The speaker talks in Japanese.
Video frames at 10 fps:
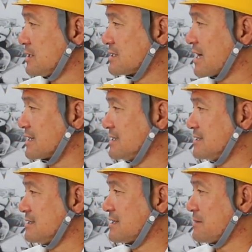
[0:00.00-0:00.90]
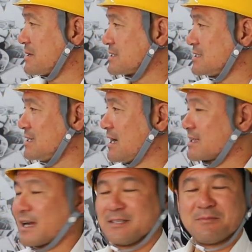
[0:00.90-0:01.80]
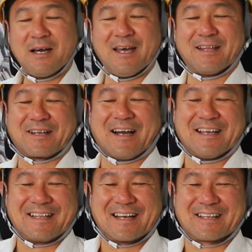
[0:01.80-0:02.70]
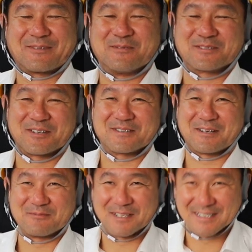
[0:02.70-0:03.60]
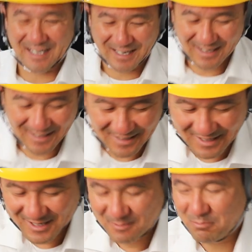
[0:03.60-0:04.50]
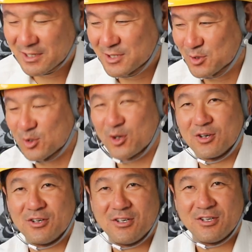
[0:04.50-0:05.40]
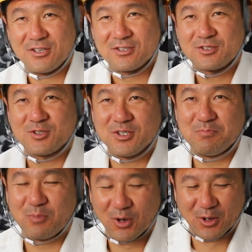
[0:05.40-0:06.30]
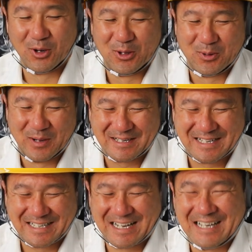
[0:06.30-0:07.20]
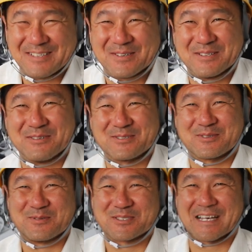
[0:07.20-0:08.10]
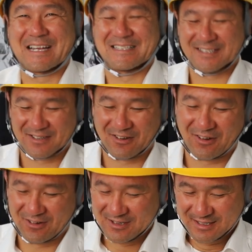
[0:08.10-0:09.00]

詐欺騙し当たり前って書いてあったと思うんですけどサムネにねまたちょっと釣りっぽいことば書いてあるのでちょっと申し訳ないんですけど